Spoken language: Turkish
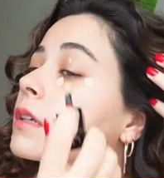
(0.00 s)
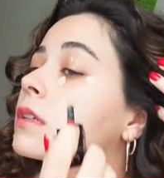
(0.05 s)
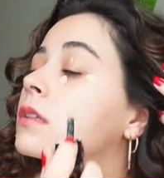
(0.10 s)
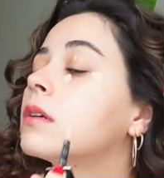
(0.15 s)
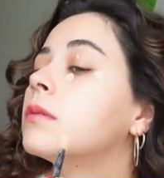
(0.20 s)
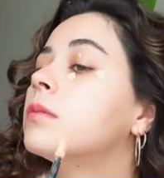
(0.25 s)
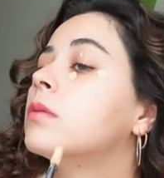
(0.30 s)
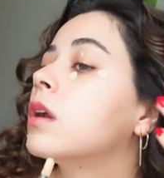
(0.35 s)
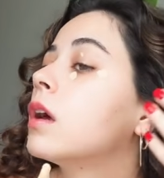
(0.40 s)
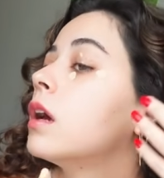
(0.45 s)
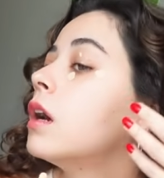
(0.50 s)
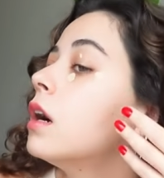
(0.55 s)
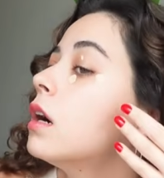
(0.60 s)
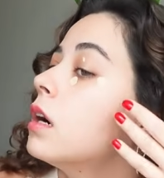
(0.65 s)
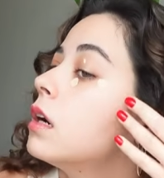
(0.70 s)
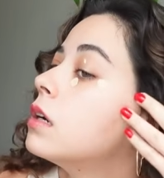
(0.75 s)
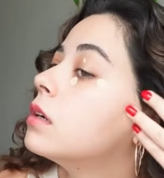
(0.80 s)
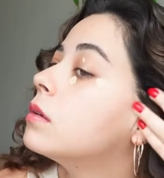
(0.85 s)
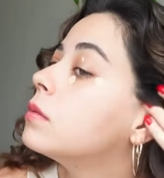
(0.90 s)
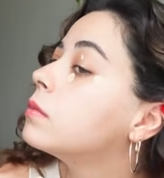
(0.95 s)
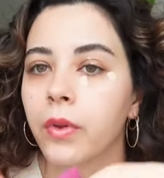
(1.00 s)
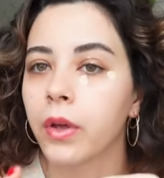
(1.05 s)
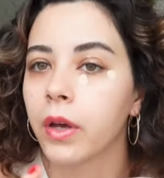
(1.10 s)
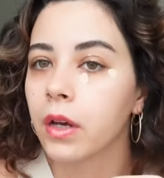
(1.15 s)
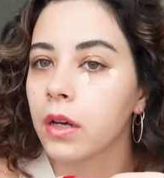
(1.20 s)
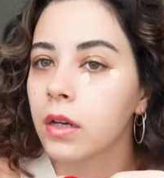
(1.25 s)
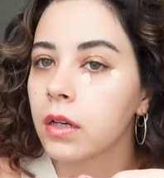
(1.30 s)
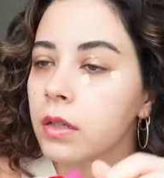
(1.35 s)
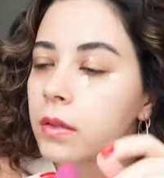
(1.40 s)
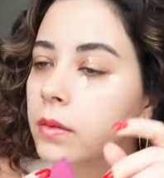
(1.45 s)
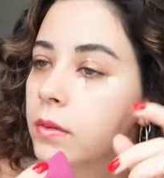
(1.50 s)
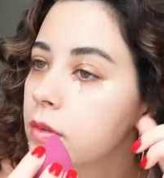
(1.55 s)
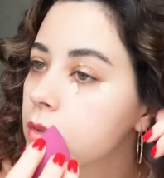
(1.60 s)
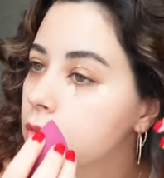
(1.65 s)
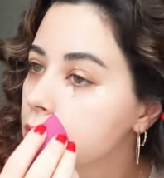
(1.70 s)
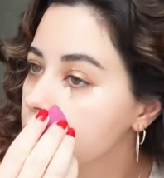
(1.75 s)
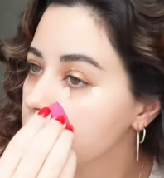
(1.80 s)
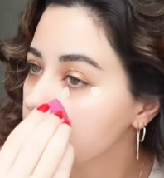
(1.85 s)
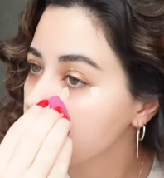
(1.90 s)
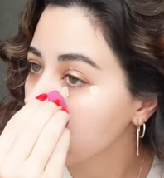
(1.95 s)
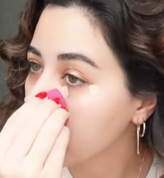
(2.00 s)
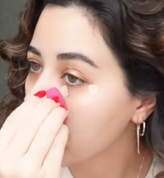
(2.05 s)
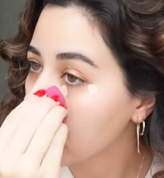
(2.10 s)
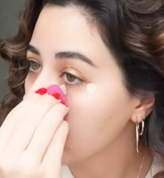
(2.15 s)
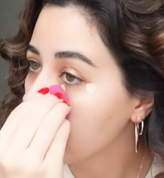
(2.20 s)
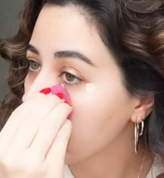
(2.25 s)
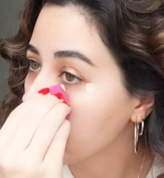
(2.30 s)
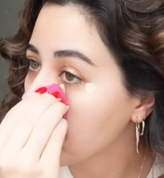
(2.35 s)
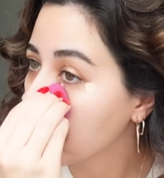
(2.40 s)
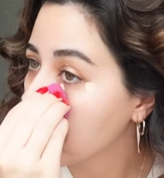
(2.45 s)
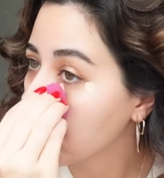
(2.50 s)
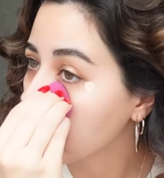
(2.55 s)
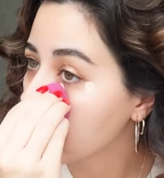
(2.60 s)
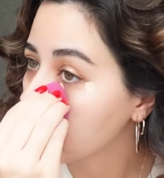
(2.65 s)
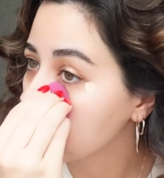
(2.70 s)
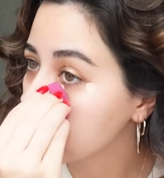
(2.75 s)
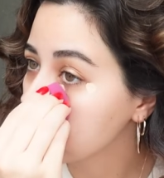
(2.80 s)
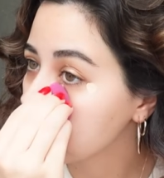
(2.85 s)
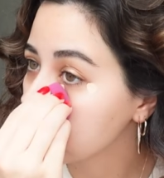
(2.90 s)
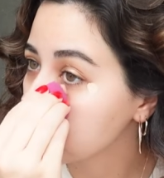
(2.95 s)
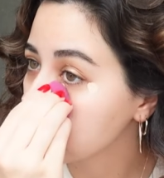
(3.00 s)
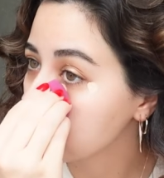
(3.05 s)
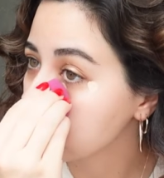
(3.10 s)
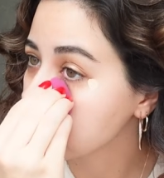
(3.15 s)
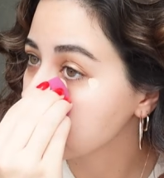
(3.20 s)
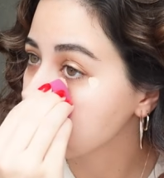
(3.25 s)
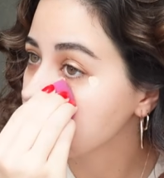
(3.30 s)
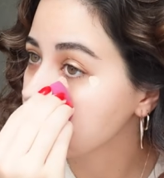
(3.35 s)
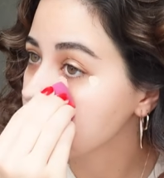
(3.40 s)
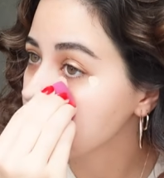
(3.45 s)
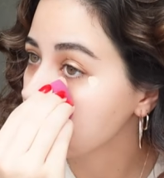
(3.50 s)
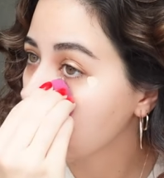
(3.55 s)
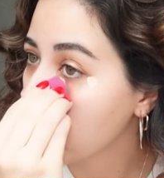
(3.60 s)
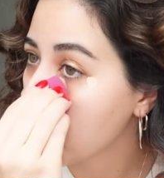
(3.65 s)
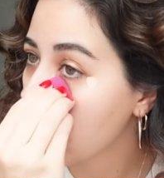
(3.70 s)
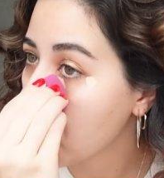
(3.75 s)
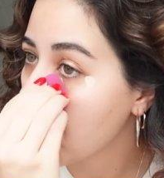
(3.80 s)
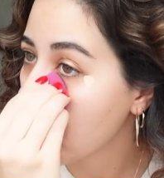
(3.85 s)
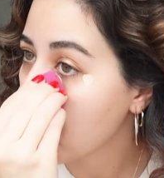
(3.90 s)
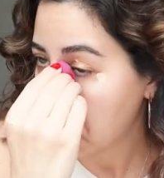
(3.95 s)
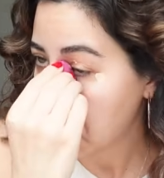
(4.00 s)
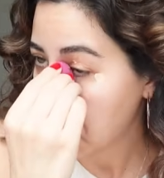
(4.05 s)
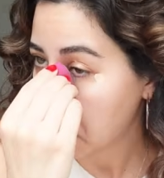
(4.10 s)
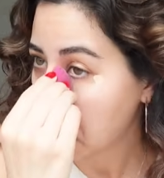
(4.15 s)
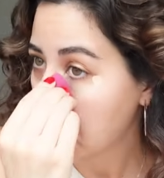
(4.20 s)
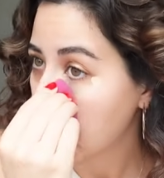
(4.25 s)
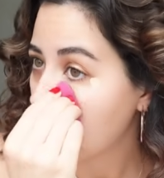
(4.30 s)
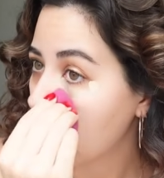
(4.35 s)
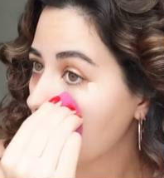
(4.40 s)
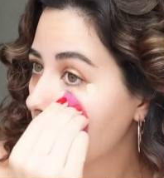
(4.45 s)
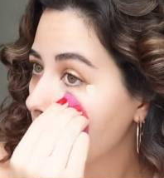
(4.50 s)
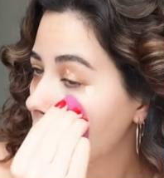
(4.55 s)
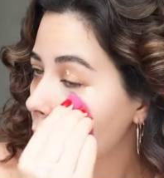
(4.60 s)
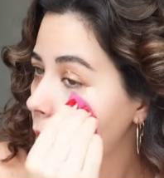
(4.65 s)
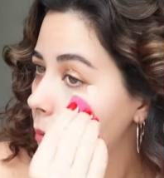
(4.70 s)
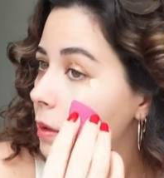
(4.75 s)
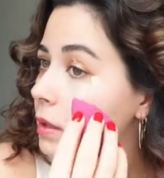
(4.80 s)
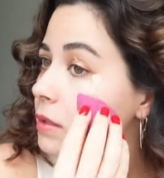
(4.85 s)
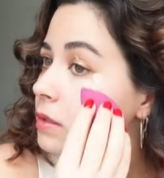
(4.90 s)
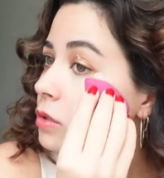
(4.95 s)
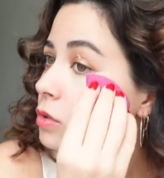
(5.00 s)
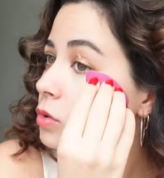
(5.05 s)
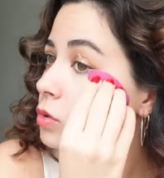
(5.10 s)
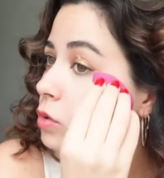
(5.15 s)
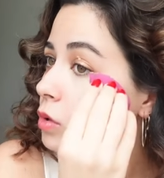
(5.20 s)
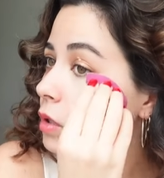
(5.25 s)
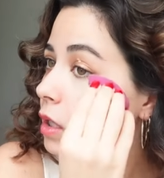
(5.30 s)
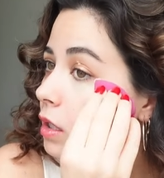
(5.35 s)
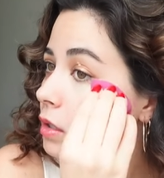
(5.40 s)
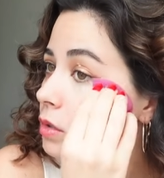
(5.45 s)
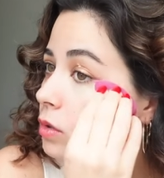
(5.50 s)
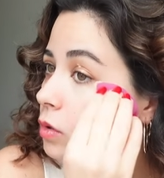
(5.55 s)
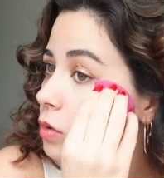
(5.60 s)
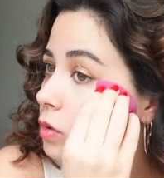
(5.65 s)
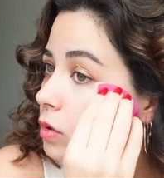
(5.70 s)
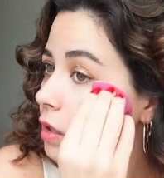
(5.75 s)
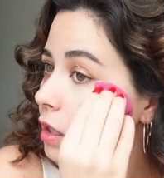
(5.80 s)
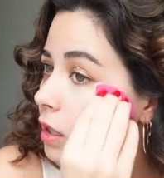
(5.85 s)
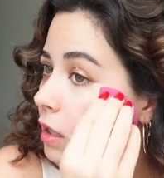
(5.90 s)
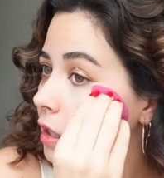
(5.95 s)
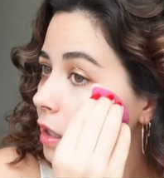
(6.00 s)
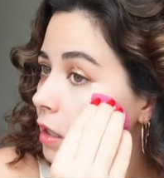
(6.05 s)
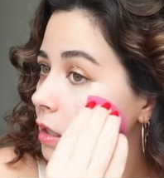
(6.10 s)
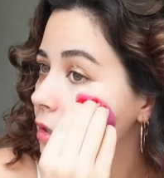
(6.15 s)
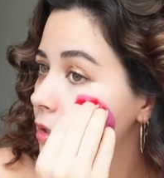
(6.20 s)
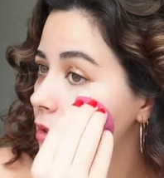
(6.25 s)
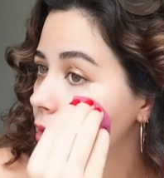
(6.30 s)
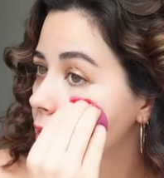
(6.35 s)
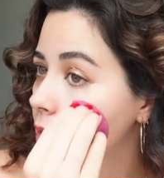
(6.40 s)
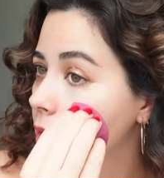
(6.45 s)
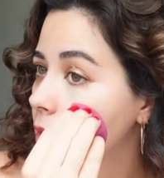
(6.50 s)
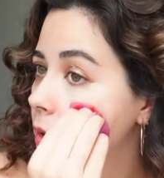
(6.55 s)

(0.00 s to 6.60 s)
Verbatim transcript: Da buraya. Süngerle bakalım ne olacağız. Bence sünger doğru karar.